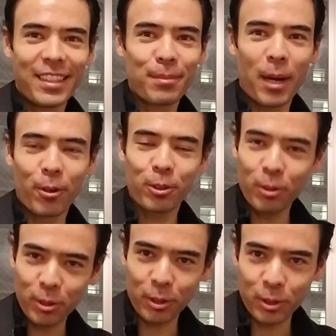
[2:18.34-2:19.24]
まあ、ほと
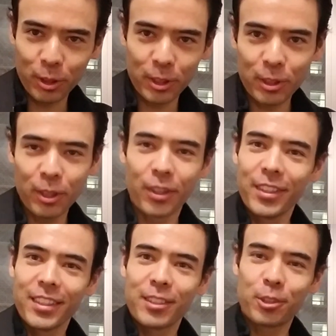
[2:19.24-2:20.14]
んどの国の
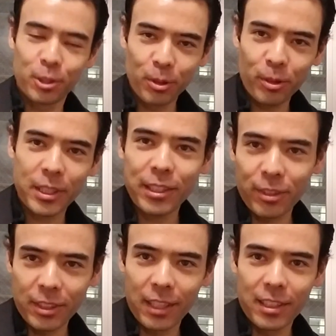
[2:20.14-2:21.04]
中央銀
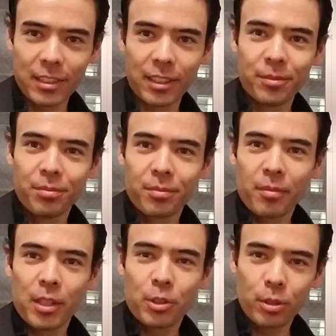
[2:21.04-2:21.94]
行なんですよ。
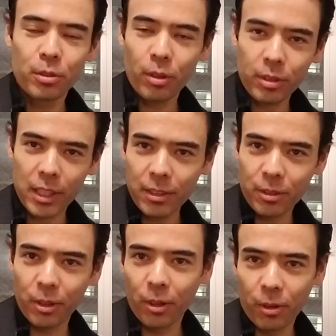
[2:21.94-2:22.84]
中央銀
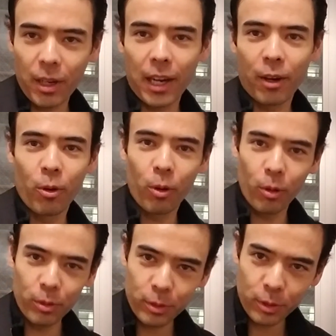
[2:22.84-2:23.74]
行は
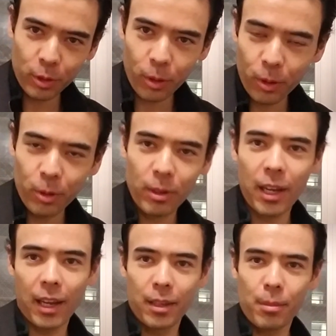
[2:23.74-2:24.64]
本当
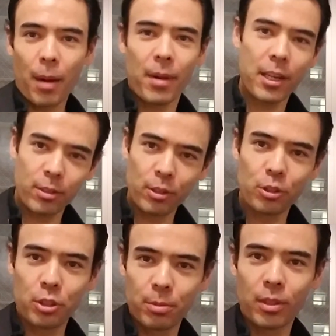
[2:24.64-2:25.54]
は、まあ、前の
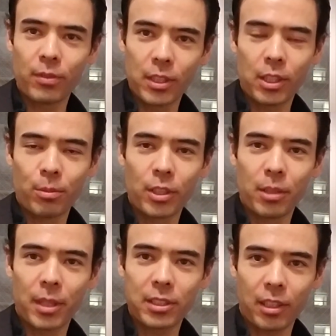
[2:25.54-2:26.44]
YouTube のビデオも言い
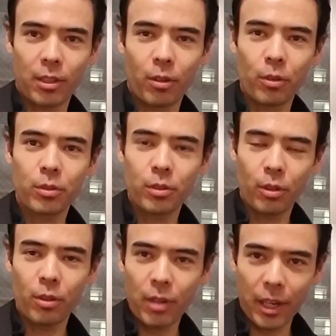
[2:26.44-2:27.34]
ましたけど、本
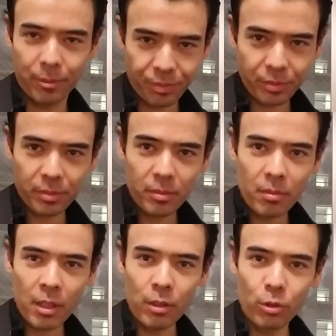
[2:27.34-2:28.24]
当は
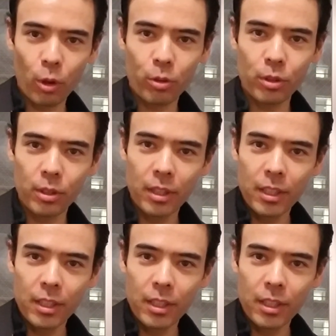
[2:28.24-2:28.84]
独